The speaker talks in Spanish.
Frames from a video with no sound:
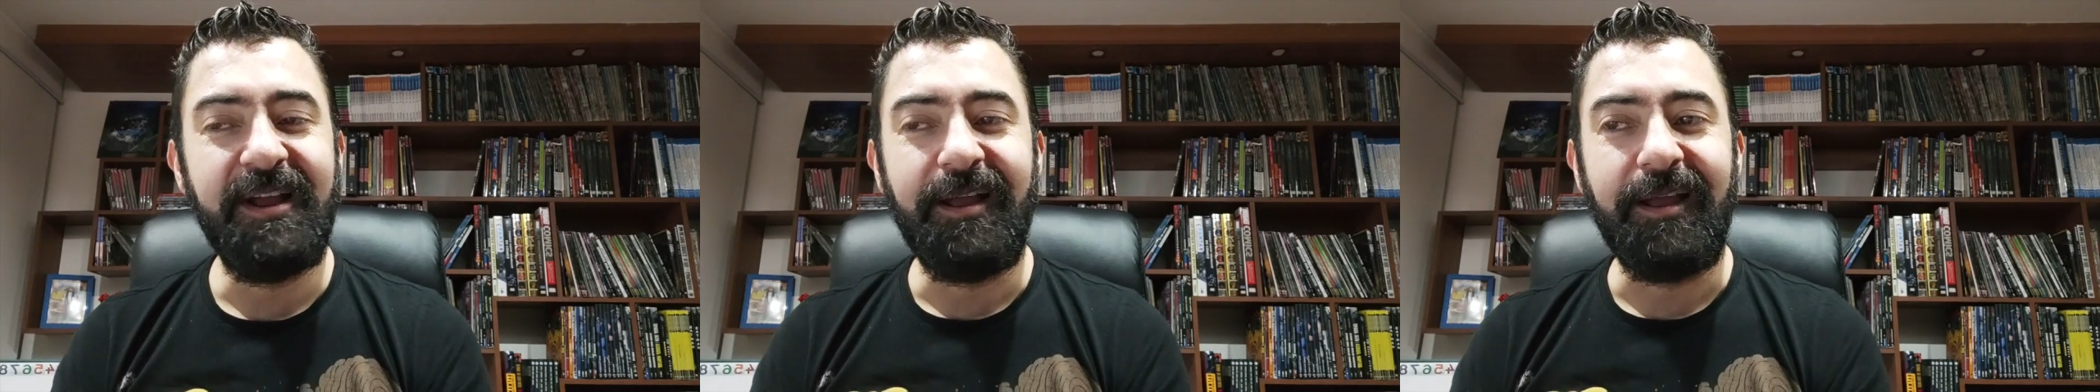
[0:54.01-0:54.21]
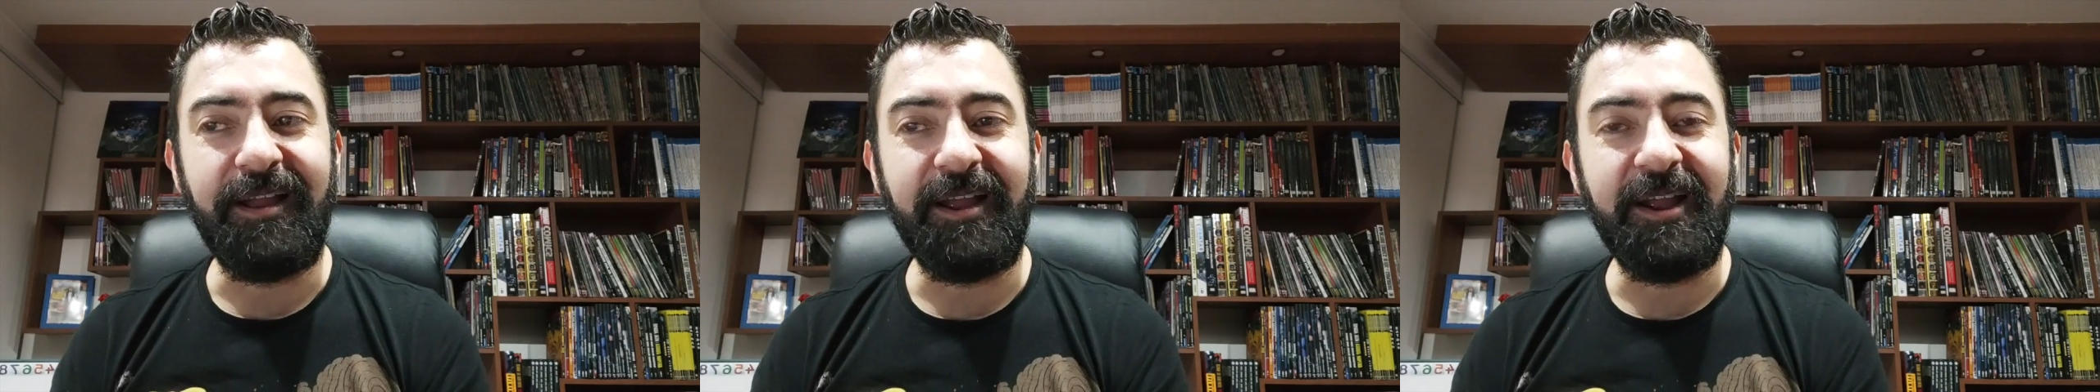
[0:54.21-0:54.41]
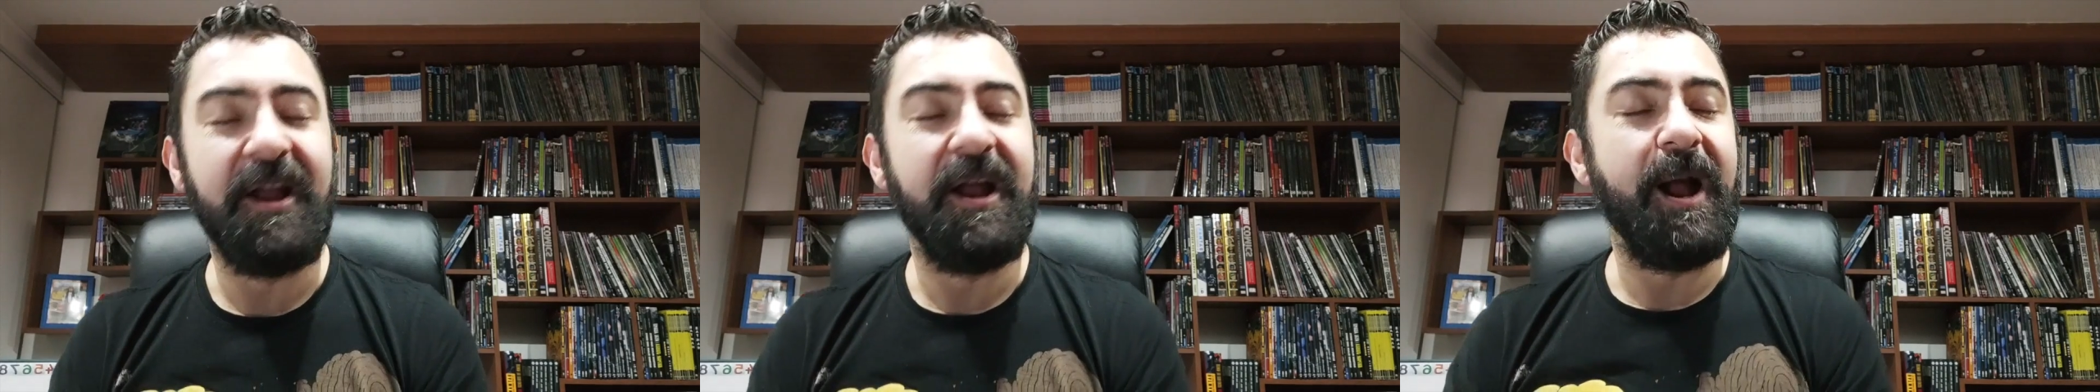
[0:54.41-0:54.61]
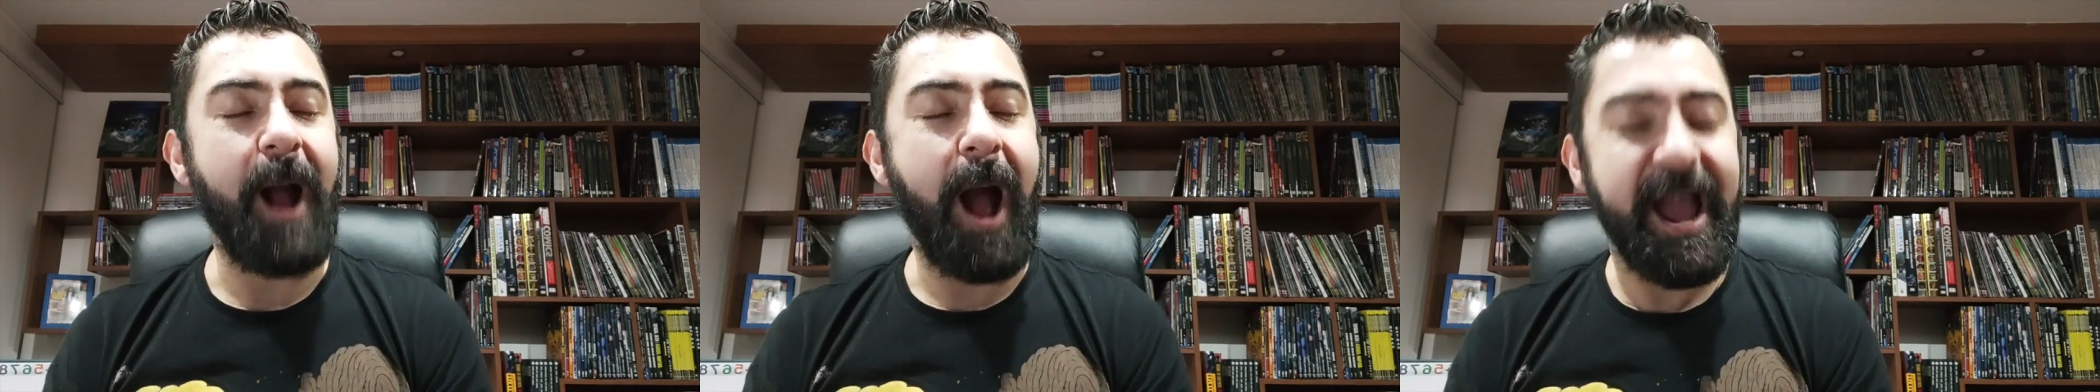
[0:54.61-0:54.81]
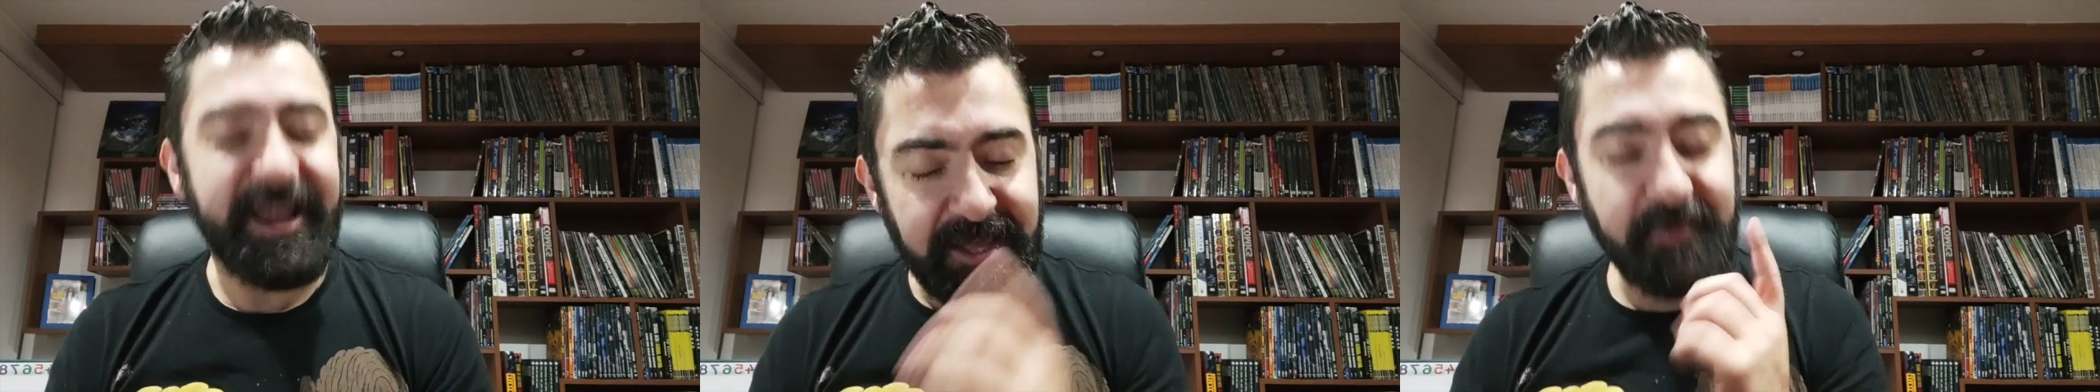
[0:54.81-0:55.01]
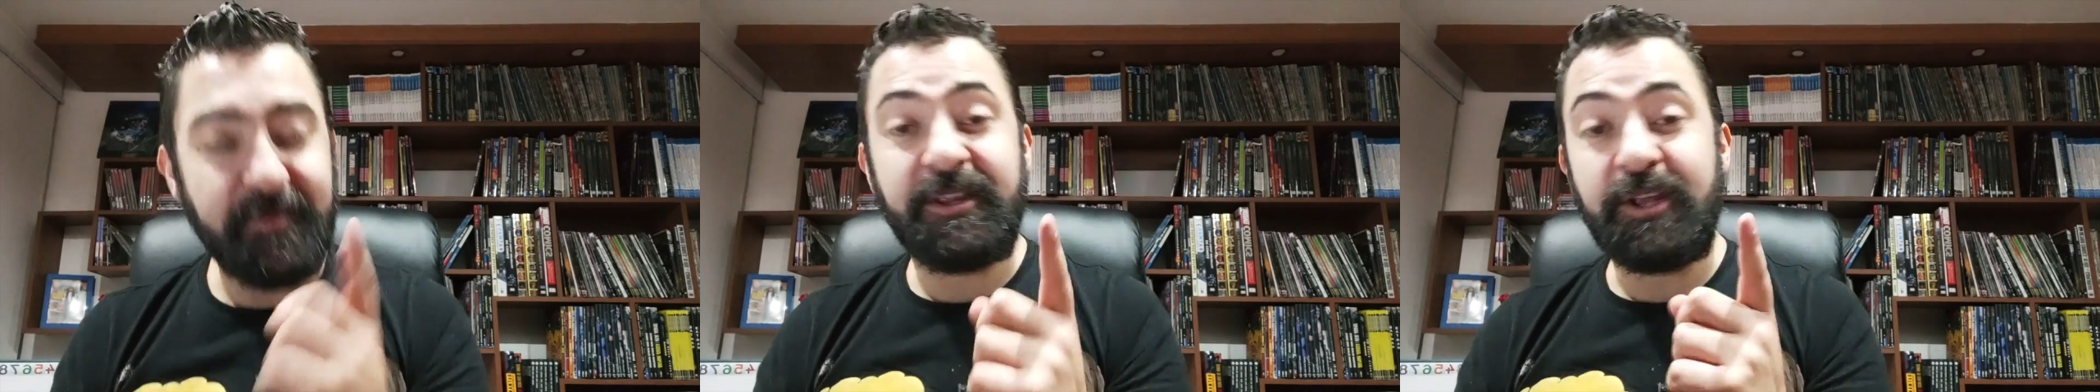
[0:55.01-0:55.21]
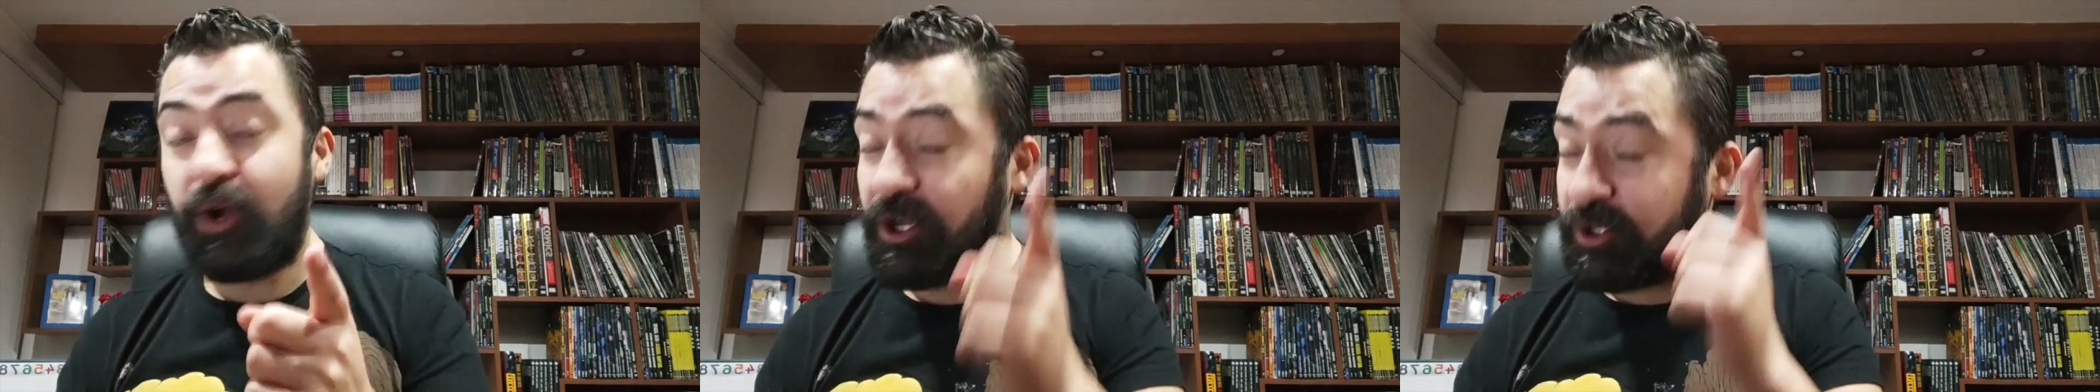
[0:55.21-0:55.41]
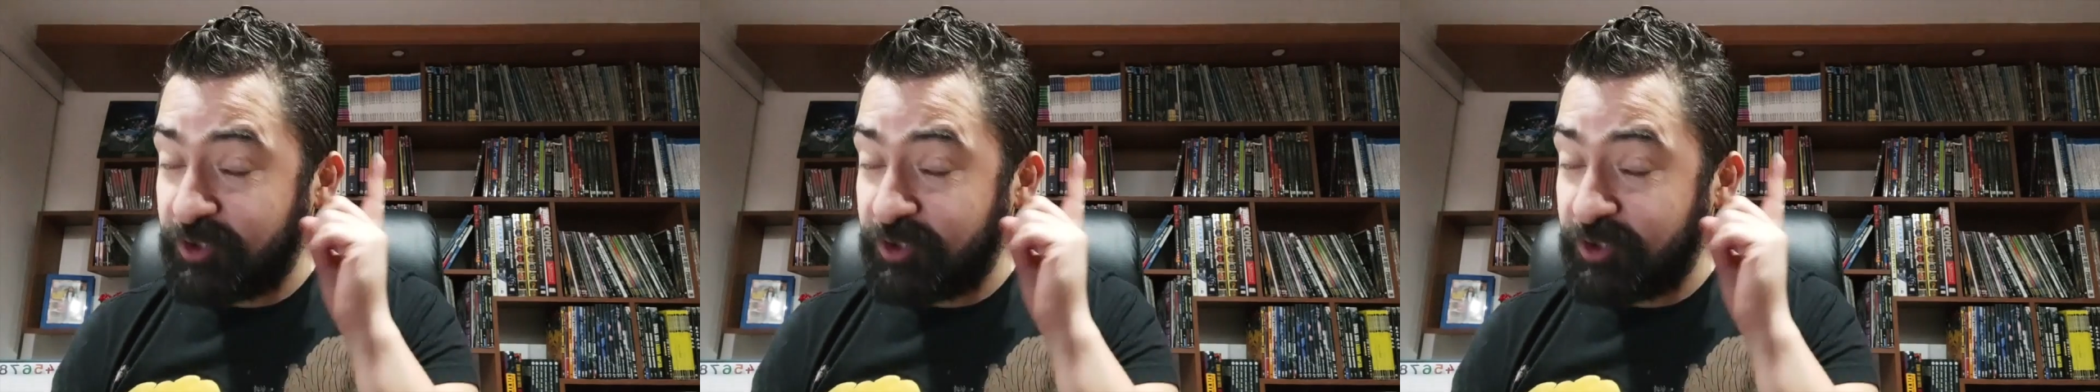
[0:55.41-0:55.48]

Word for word: Eh, hay que admitirlo que